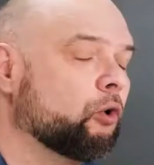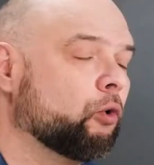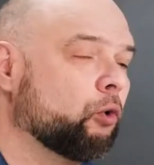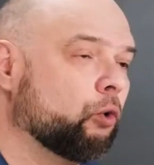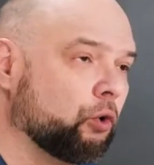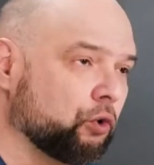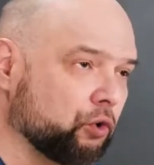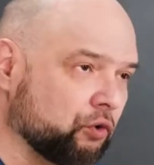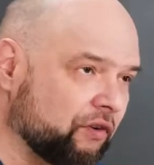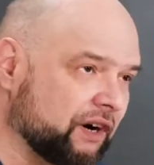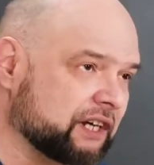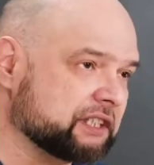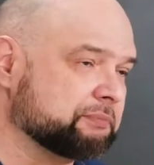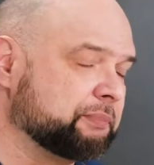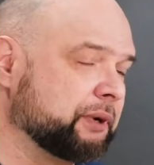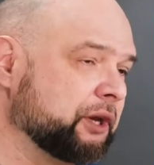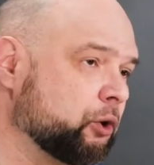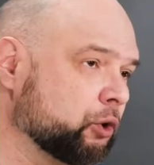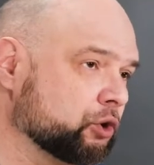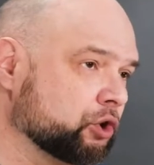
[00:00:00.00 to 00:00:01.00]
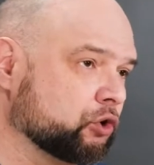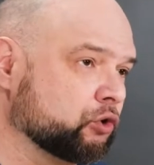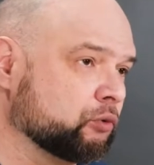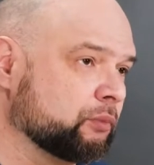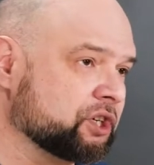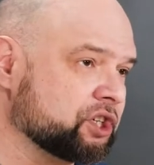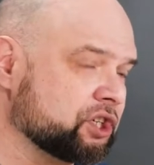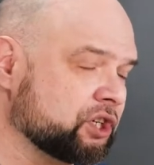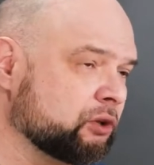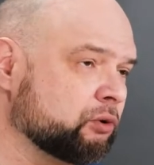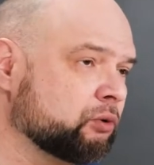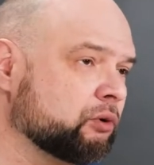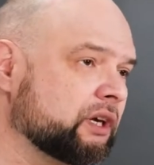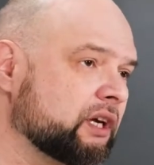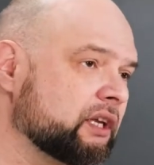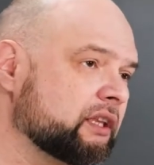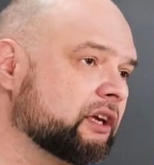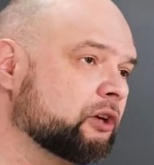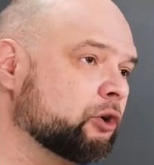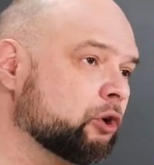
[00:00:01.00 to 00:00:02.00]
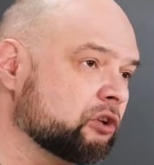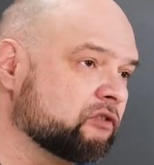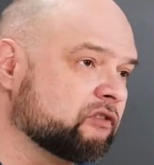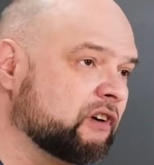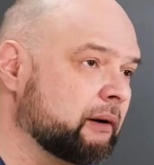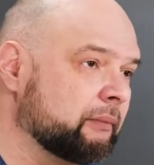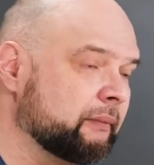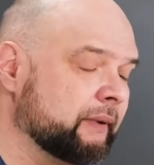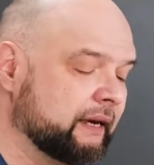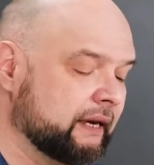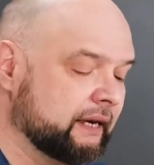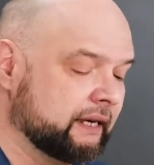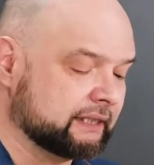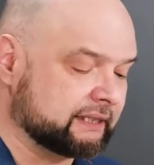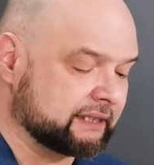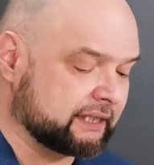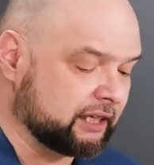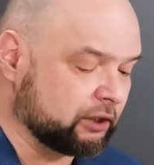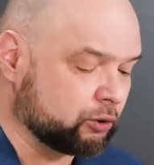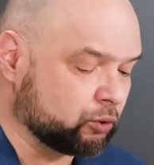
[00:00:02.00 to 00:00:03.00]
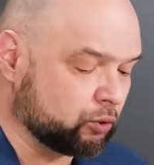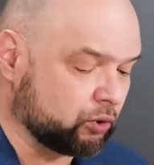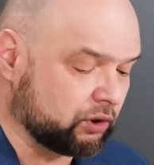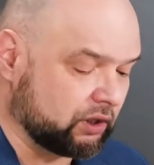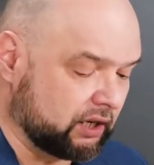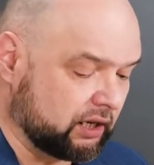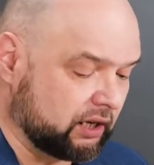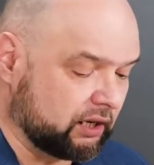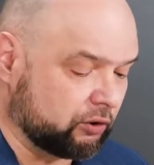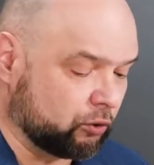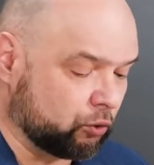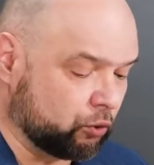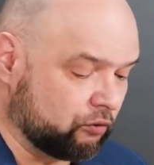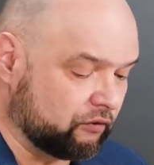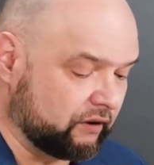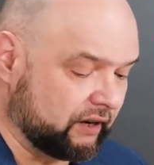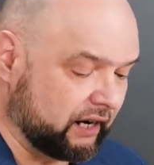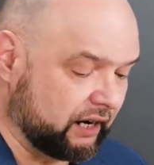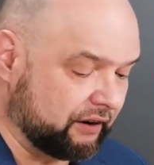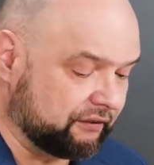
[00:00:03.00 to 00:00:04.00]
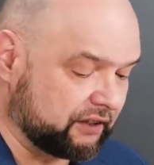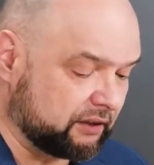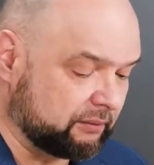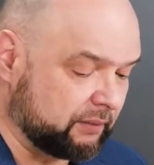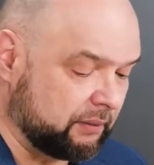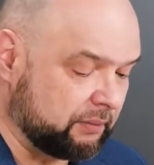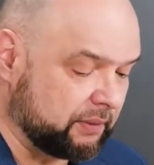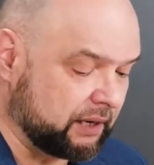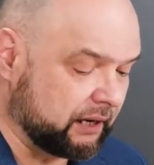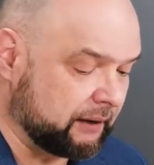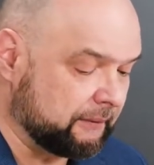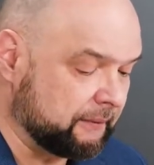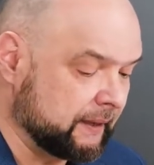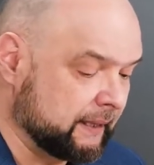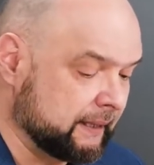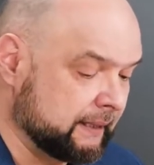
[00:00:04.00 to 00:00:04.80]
он у вас берет эту машину и дает вам скидку на новый автомобиль